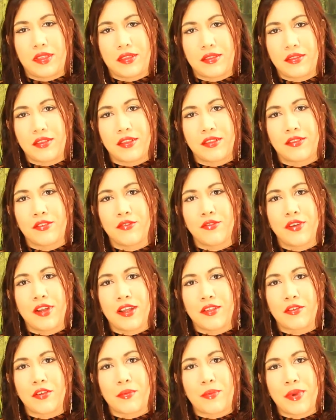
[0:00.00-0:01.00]
este es un
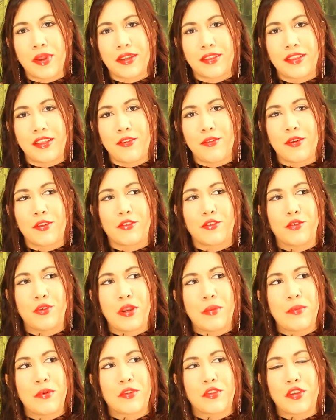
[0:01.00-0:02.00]
caso aparte cuando
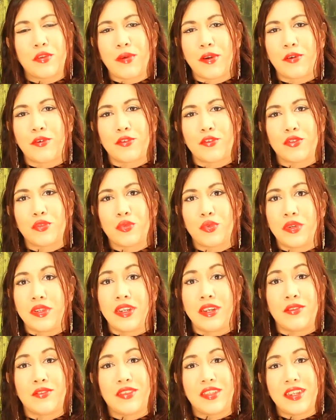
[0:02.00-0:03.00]
una persona va a construir
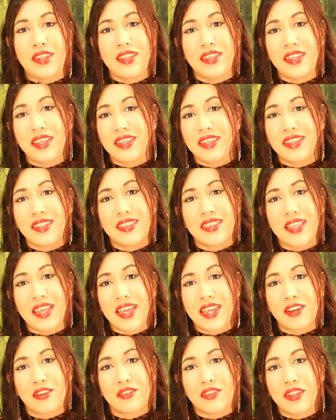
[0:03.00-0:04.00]
y lo tiene que
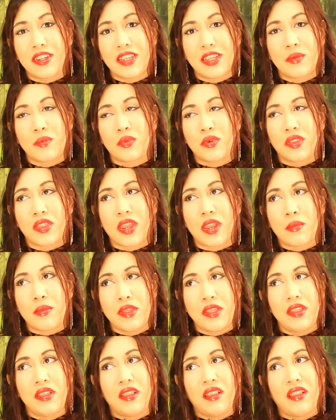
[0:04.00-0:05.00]
quitar, lo tiene que podar a
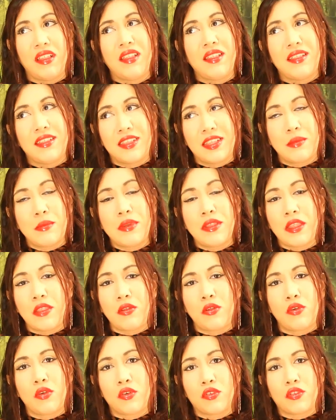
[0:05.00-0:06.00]
mí sí me da
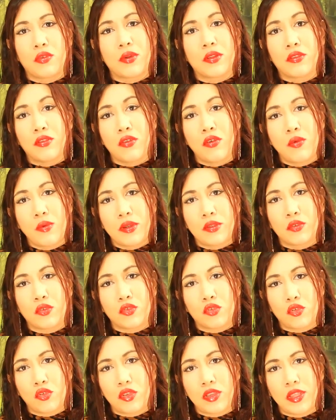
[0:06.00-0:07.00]
dolor, sobre todo cuando
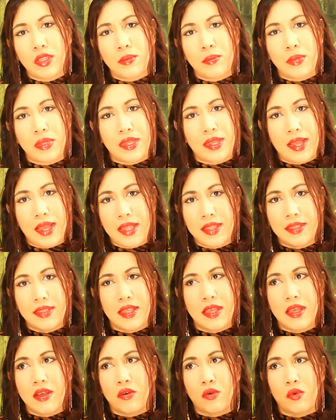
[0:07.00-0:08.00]
son de mi
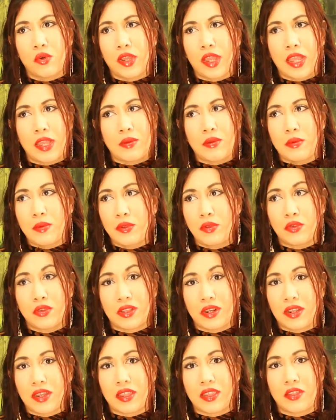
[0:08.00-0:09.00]
casa o que he vivido
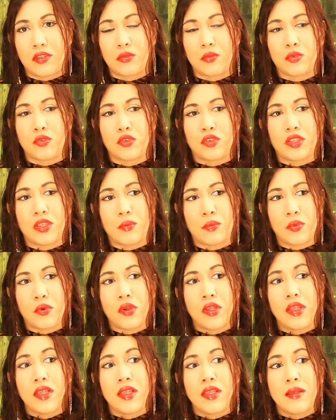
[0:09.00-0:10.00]
cerca de ellos mucho tiempo
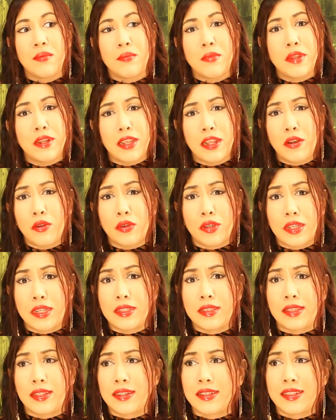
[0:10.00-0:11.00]
ver que lo
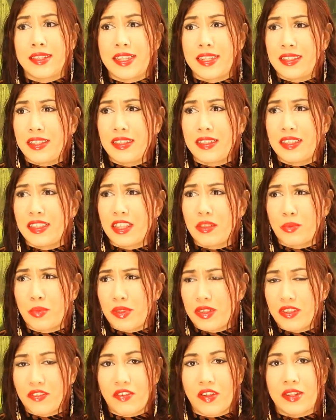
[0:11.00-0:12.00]
quitan, sientes que
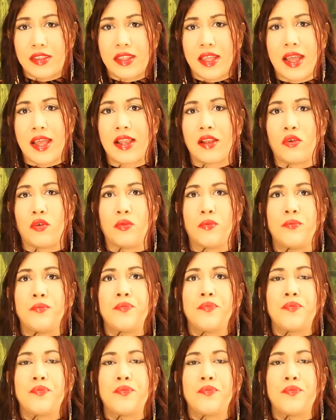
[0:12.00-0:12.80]
después te falta algo.